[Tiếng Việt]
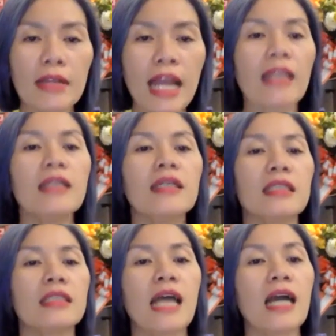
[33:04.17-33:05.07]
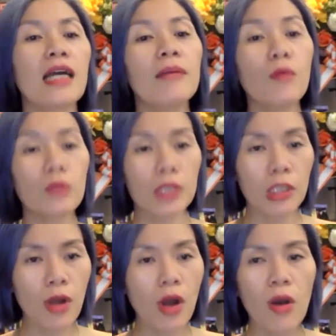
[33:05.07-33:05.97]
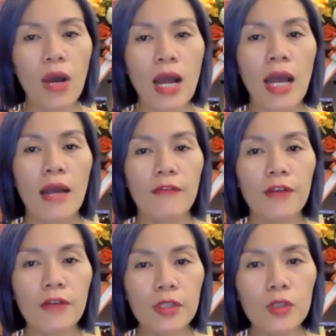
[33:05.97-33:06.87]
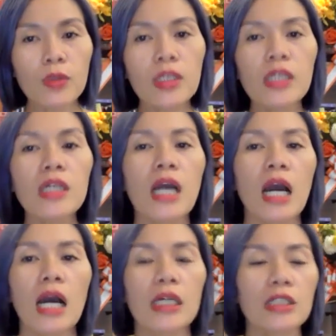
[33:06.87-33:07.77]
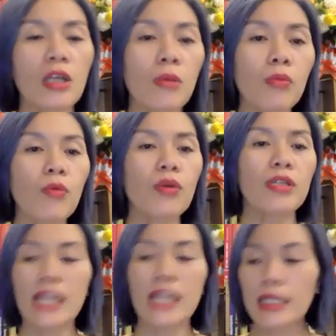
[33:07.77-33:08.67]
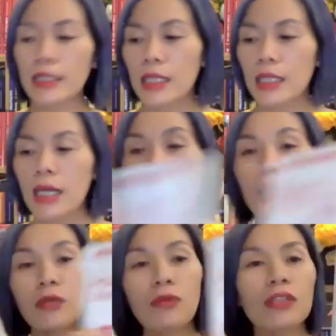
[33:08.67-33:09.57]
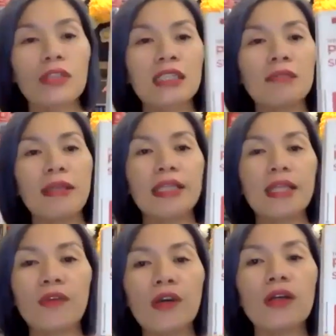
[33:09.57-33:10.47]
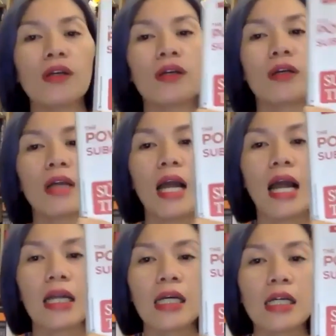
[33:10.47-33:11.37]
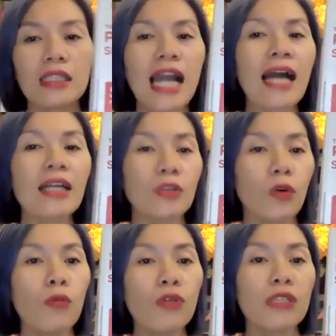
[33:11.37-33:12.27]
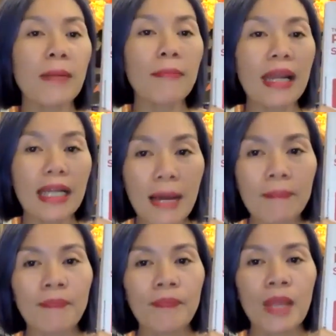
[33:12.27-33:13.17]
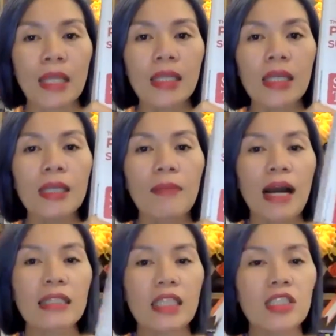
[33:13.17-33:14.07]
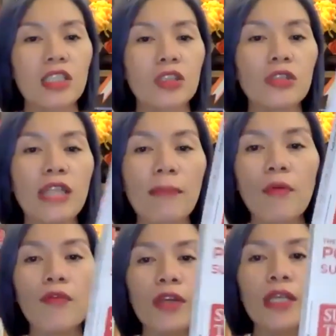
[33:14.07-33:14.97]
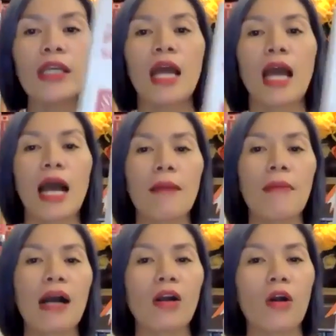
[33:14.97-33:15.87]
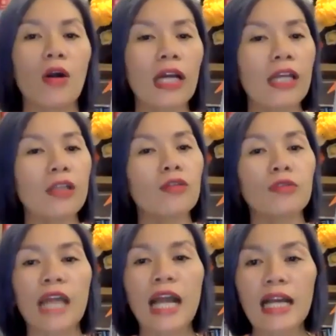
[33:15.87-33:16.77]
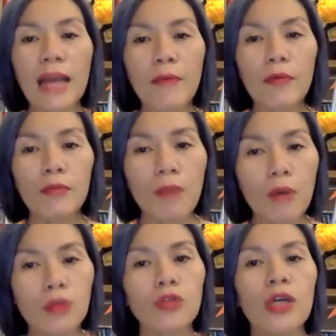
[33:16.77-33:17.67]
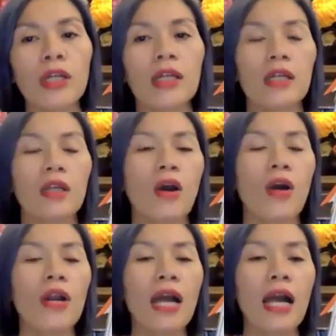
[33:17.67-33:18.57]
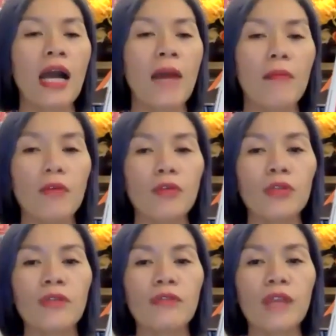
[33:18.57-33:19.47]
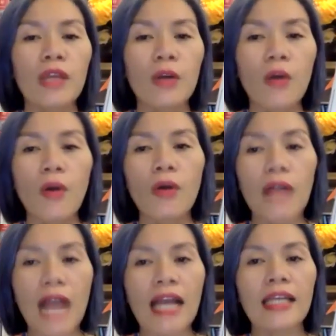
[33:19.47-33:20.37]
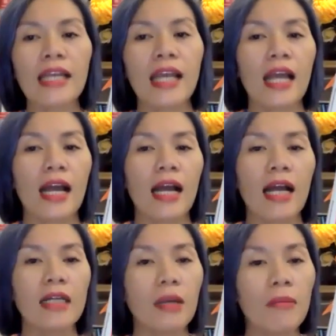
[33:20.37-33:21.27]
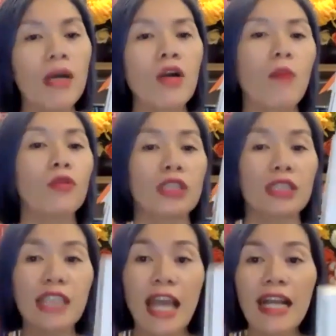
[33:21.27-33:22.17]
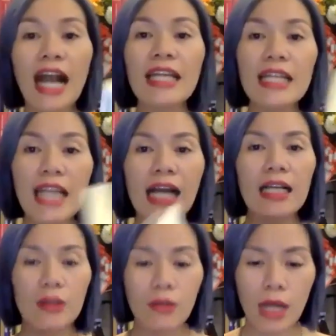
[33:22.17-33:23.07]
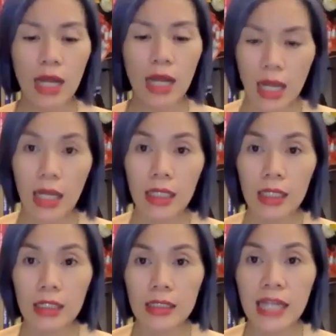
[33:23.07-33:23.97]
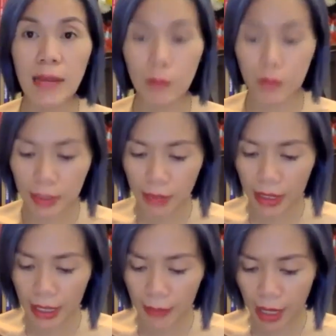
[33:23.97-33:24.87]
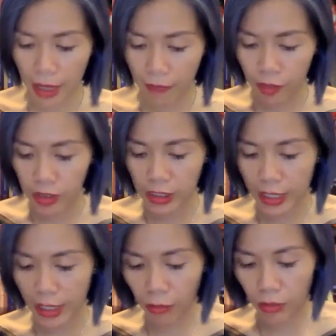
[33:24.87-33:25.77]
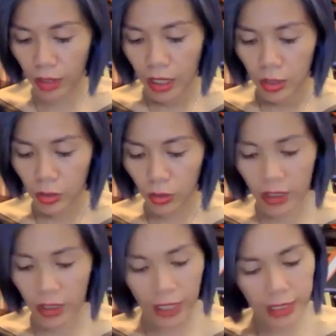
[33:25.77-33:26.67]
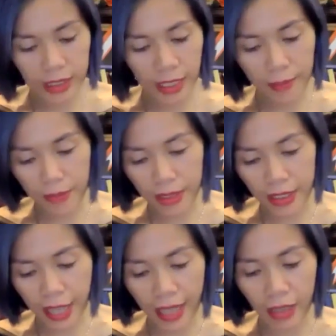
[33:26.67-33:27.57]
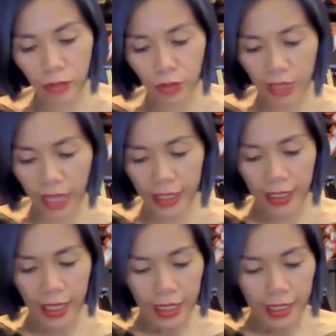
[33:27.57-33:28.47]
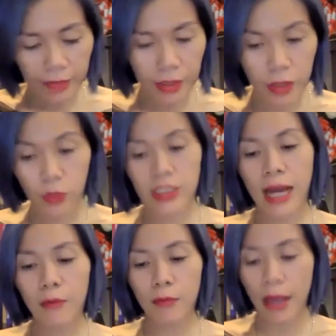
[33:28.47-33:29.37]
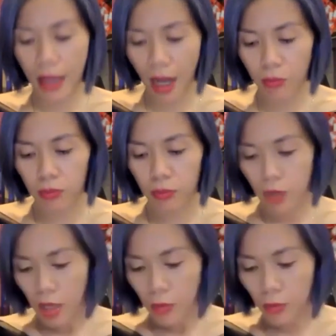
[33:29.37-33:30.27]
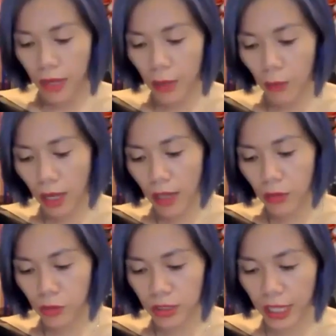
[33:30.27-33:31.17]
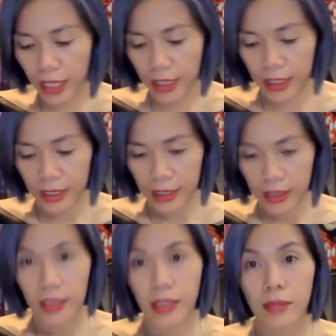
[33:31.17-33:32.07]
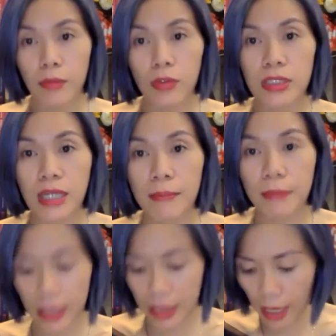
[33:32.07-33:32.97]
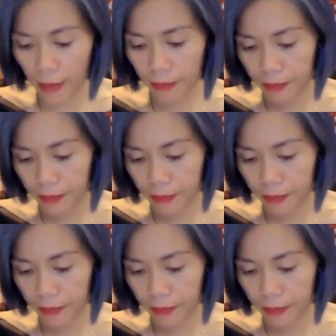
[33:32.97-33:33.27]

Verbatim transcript: đạt được chính xác cái mục tiêu đó. Phương ví dụ như ở trong quyển sách ở trong quyển sách Sức mạnh tiềm thức, à, ở trang số một trăm bảy mươi lăm thì bác tiến sĩ Joseph Murphy, à, bác có kể cho chúng ta nghe một mẩu chuyện, đó là mẩu chuyện về cô gái à, ước mơ có một chiếc xe Cadillac, đúng không ạ? À, ở trang một trăm bảy mươi lăm à, Phương sẽ đọc cho toàn thể anh chị em mình nghe câu chuyện này để mình rút ra một bài học, một bài học qua câu chuyện này. một trăm bảy mươi lăm